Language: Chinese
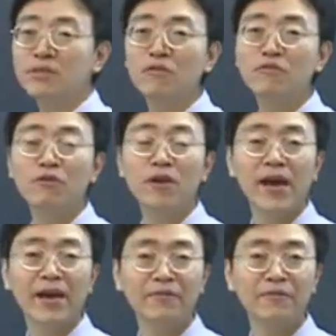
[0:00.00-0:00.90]
么叫 for
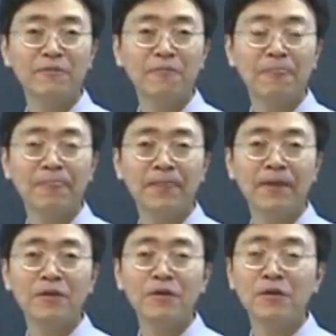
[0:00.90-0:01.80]

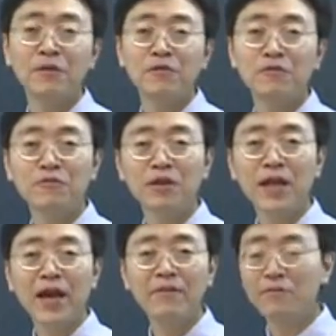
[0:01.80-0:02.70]
life？For
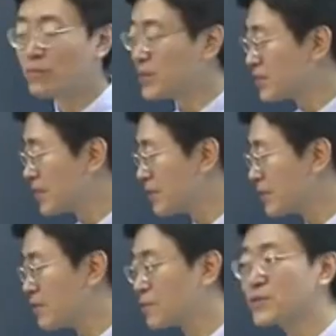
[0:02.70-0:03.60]
life，我们在前面
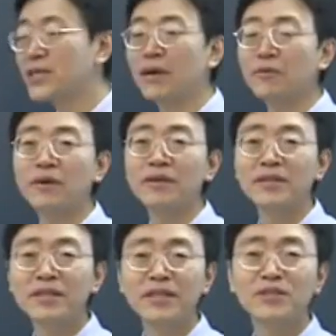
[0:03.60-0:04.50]
课文中讲过，
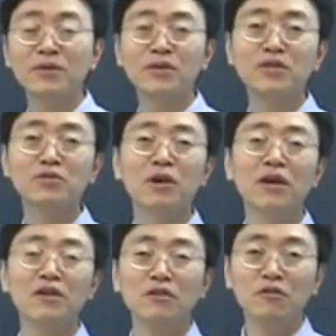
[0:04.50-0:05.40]
第九课说
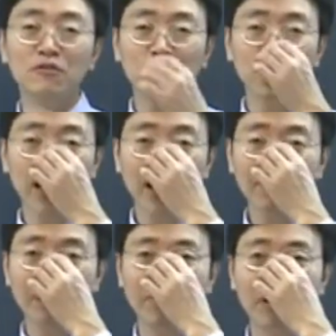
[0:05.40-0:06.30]
for life
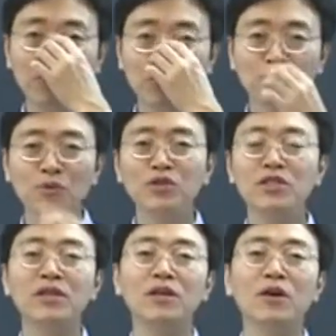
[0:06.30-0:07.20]
可以表示余生、